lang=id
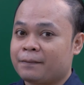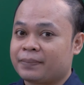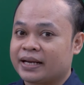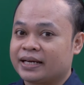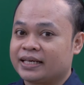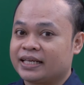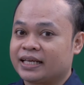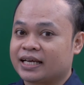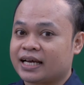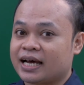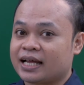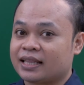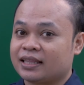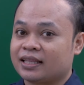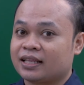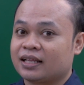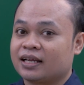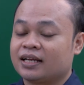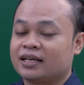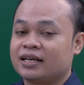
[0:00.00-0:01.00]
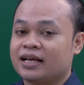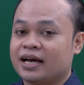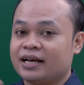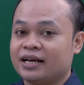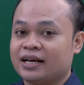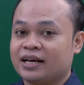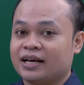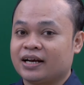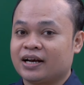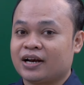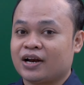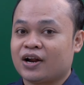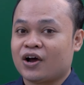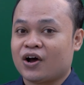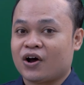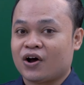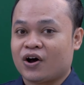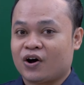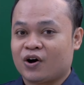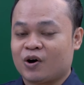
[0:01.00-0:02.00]
predikat, dan
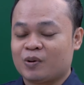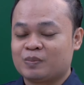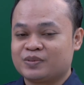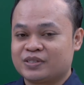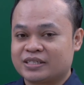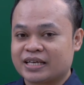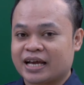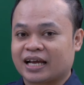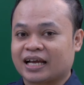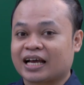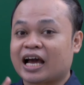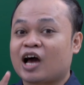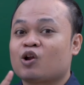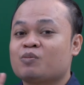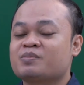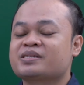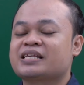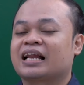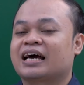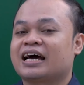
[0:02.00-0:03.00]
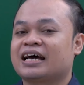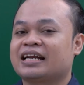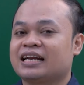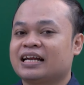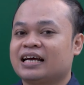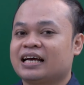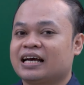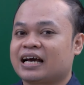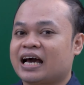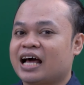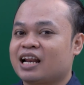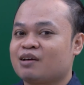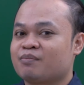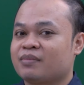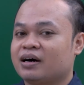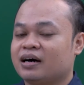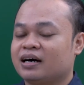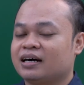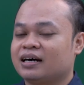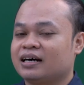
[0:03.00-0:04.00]
objek. Kalau misalkan
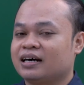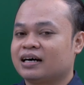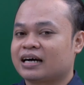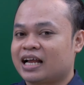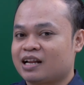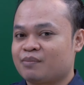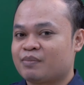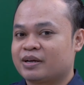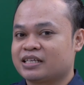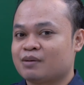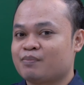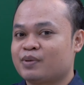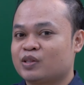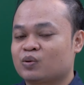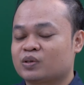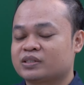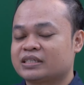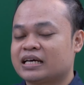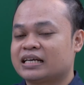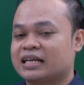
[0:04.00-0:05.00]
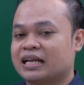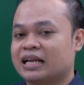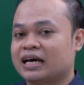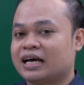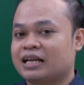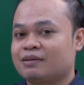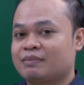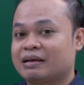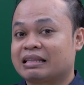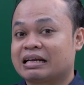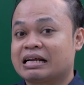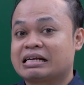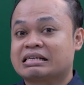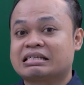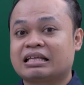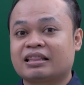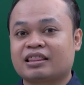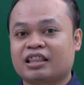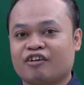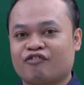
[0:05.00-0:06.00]
kalim, uh, kalimatnya bentuknya adalah kalimat
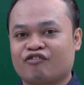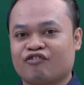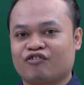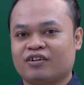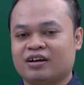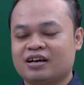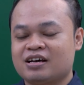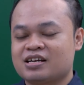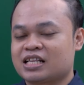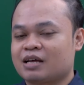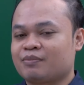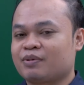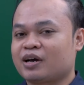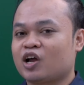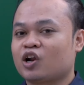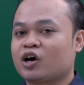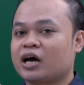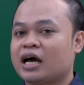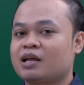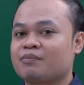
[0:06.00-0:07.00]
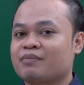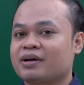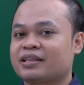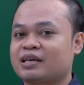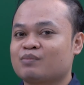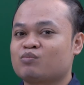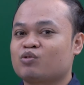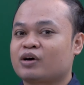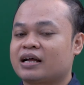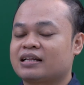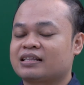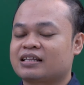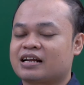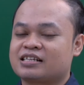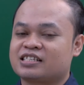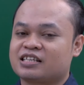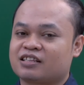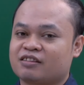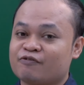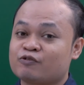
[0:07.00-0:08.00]
transitif. Tapi kalau kalimatnya bukan
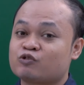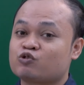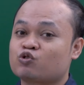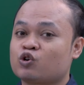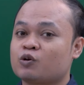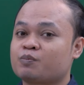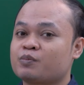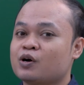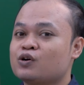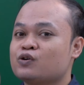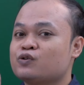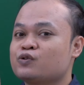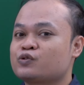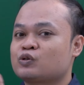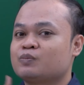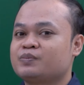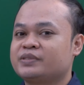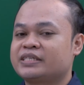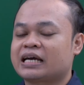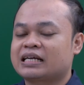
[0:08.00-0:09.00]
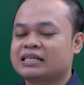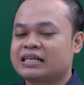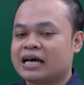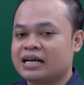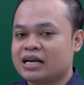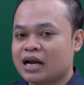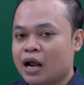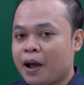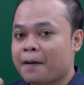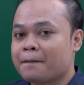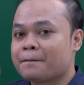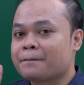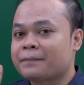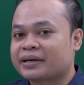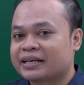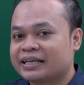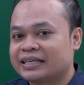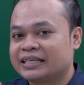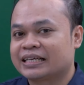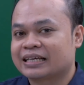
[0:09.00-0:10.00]
transitif, cukup subjek dan
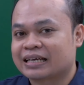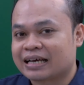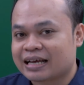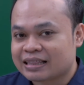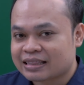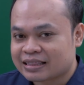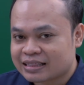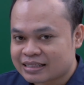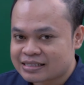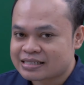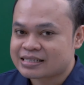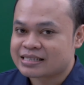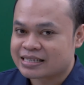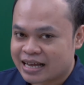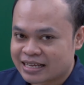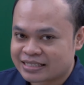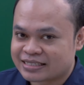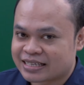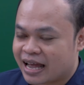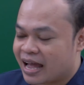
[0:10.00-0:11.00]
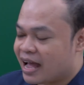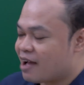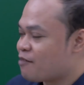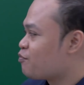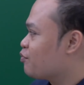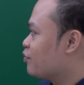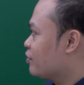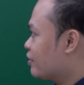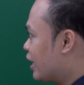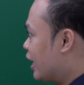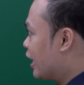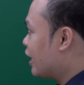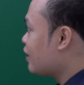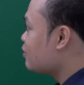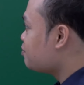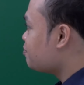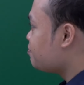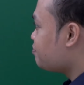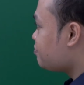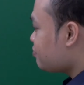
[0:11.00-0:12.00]
predikat saja. Oke.
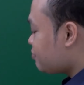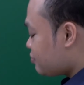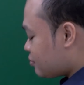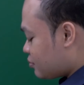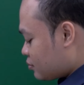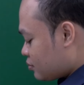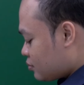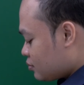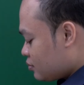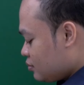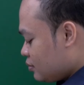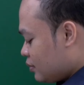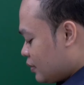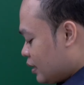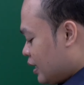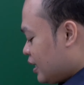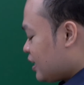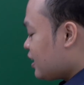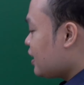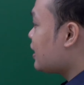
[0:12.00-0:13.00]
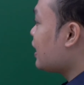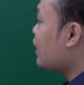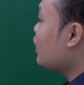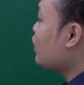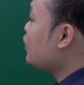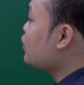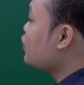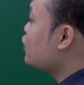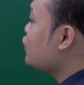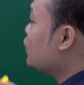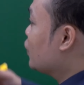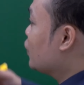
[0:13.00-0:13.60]
Kita tulis